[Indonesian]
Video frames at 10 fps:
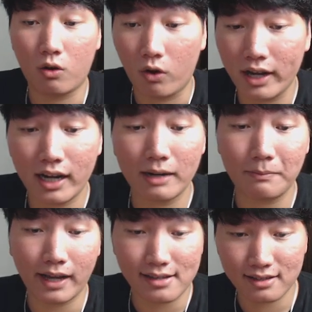koin ada yang
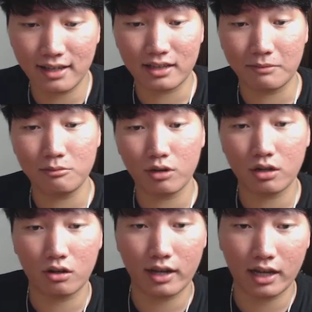pakai skin tapi
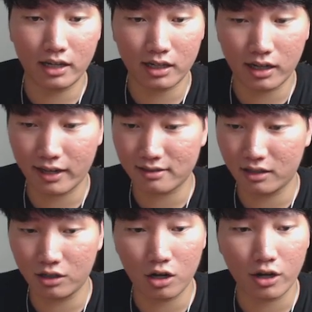mungkin kalau yang ini kan kayak
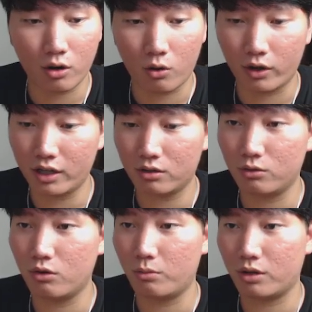skin ini ada yang koin tuh
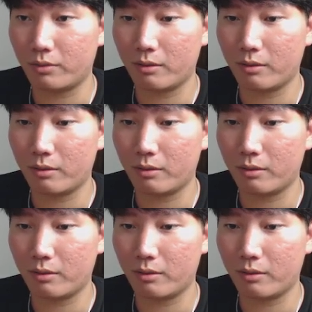26